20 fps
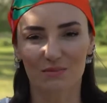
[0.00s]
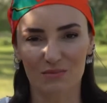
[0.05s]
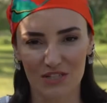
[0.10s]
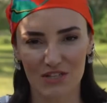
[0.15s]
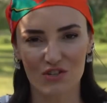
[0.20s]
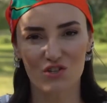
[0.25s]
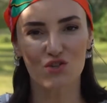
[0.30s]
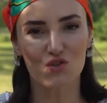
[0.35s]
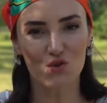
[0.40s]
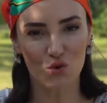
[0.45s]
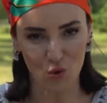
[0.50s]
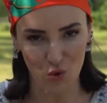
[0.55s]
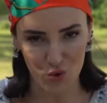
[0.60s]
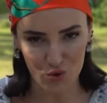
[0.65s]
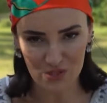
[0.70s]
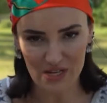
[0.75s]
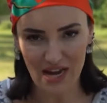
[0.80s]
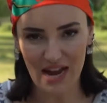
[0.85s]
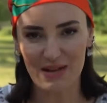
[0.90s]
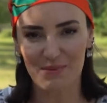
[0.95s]
hanımlar için çok
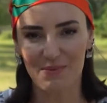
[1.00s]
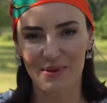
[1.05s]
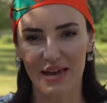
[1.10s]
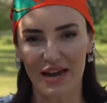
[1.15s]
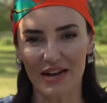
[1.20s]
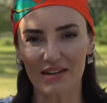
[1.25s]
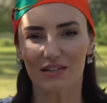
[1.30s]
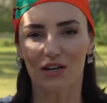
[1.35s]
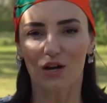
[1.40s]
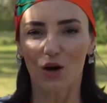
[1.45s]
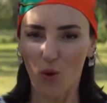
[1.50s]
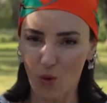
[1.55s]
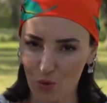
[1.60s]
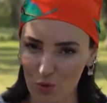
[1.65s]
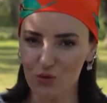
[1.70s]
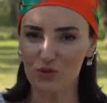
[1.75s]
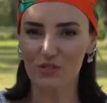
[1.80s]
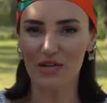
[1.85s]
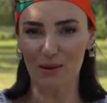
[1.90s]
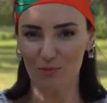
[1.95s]
özel bir yer.
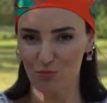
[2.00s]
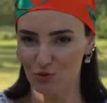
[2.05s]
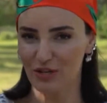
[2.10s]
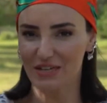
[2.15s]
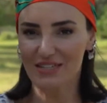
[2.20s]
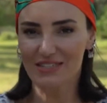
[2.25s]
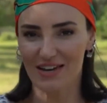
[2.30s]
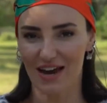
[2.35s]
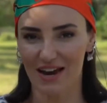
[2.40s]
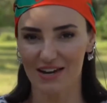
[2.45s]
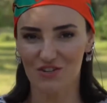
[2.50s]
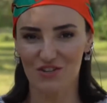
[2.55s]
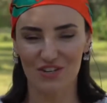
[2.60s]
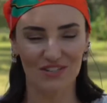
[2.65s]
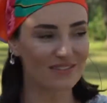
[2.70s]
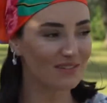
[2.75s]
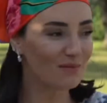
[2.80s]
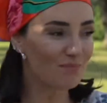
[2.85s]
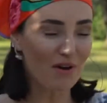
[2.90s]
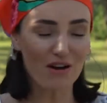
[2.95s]
O yüzden burayı tercih
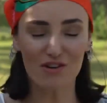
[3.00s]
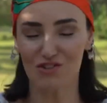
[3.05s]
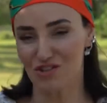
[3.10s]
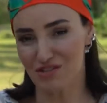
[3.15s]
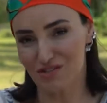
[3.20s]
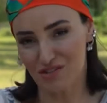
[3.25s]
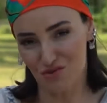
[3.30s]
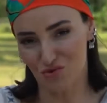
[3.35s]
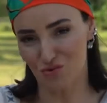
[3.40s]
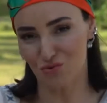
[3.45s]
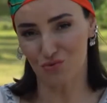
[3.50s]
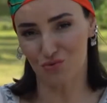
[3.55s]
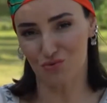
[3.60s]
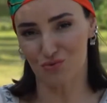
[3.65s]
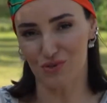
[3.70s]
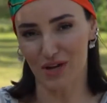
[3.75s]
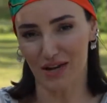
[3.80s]
ettik. Bahçesi de çok